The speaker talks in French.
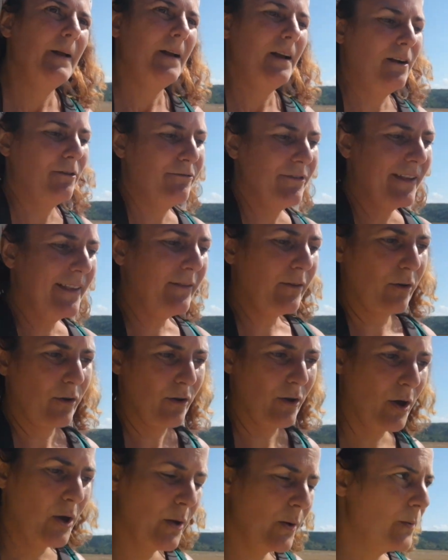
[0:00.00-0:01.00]
En fait,
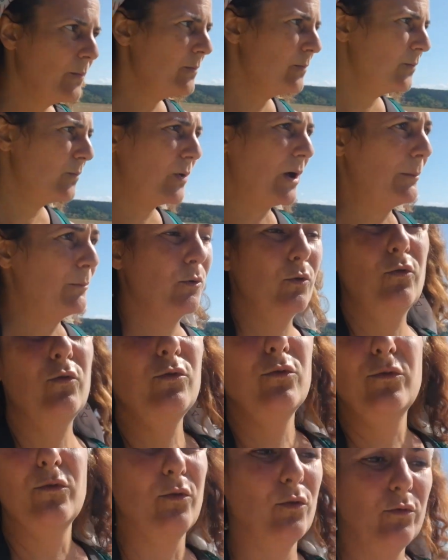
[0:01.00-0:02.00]
euh, bah,
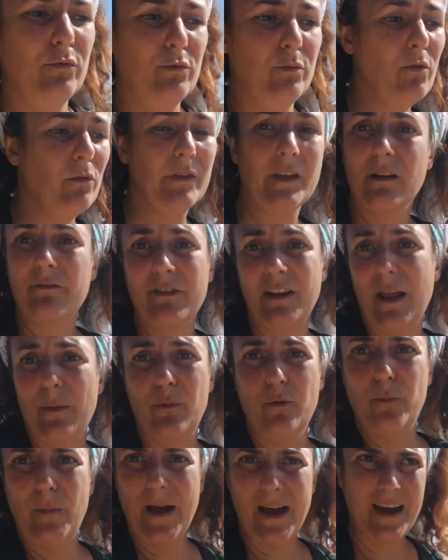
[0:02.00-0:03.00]
beaucoup de, monde, hein, enfin la
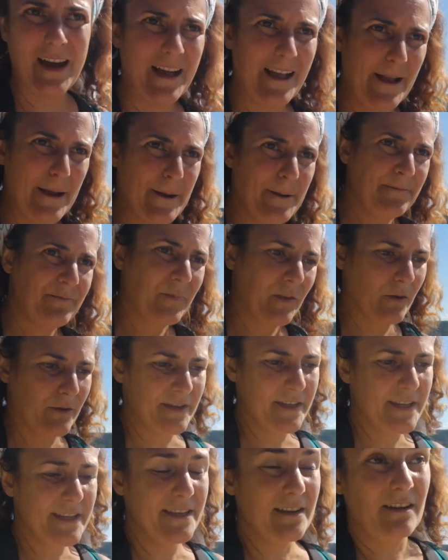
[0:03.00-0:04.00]
plupart, euh,
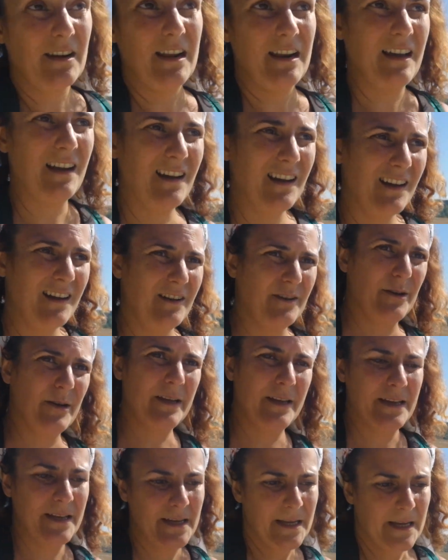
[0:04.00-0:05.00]
disent oh là là, euh,
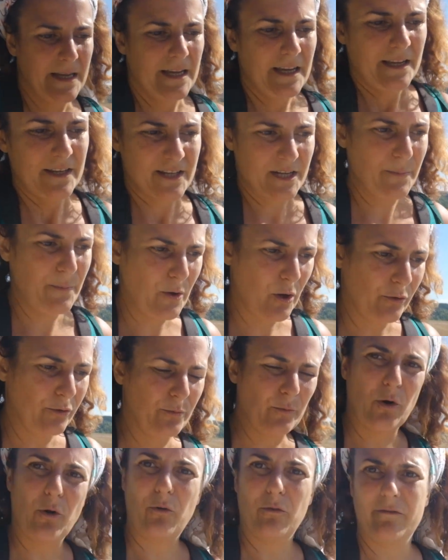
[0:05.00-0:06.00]
j'ai peur de
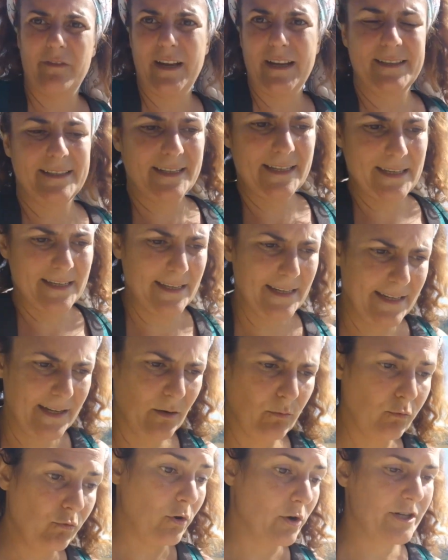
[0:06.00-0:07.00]
me reconvertir
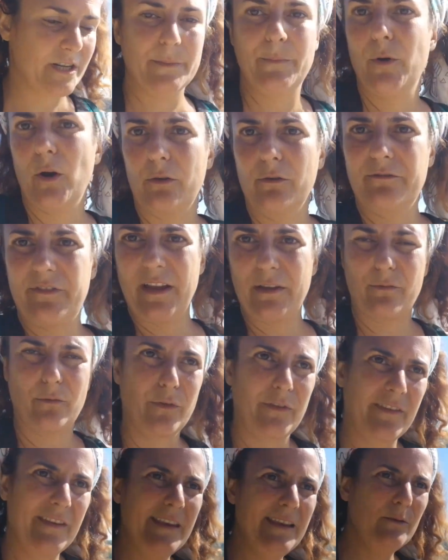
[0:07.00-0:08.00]
ou j'ai peur de faire
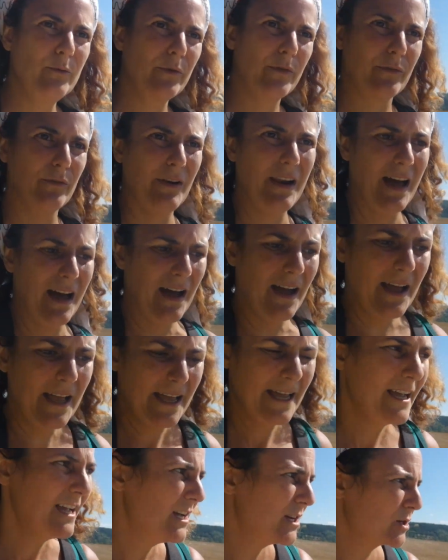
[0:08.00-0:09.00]
ceci ou cela,
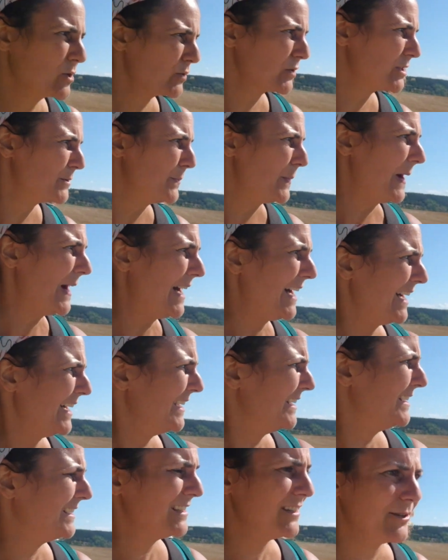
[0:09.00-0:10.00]
j'ose pas.
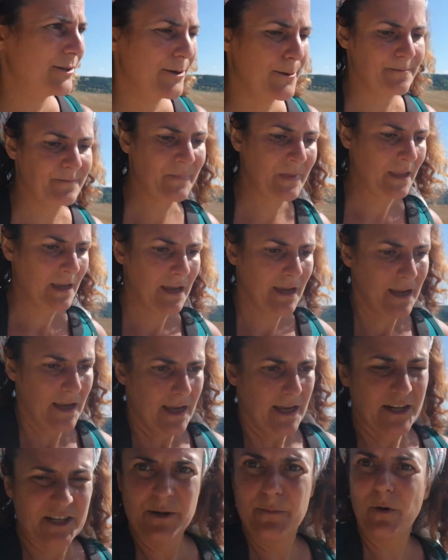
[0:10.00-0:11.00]

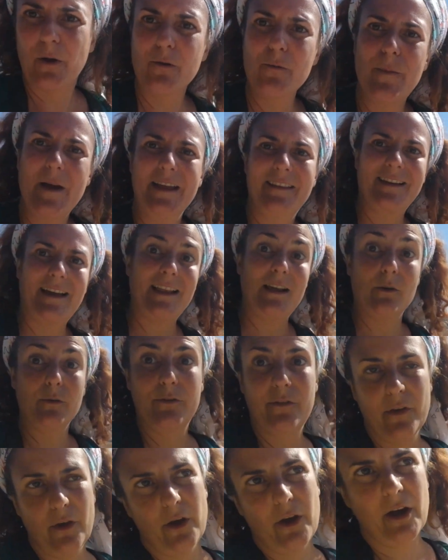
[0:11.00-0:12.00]
J'ai peur de ne pas être à la
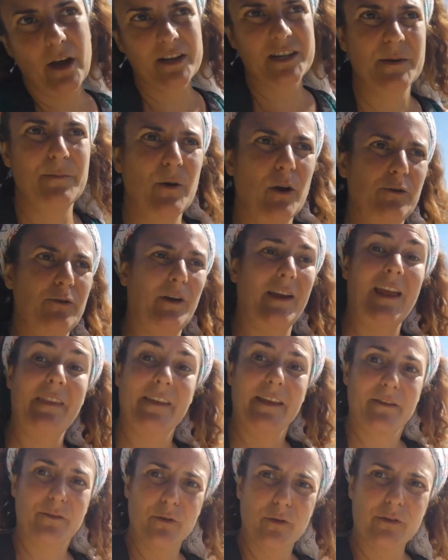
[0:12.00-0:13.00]
hauteur, j'ai peur du
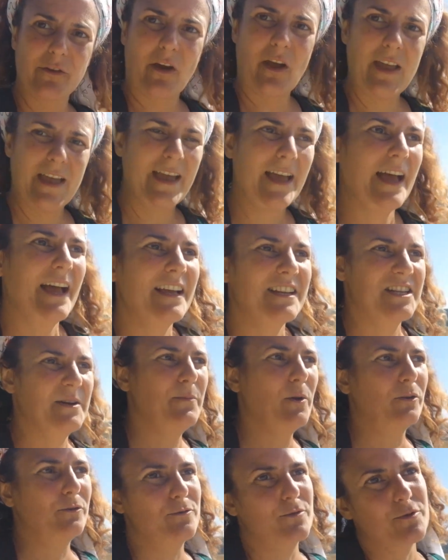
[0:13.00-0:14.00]
regarder des autres, j'ai
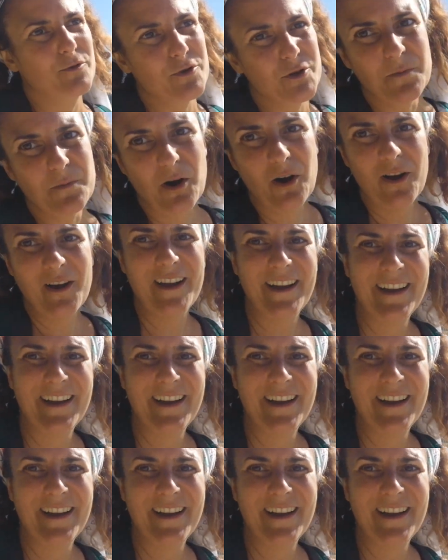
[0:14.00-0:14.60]
peur du jugement,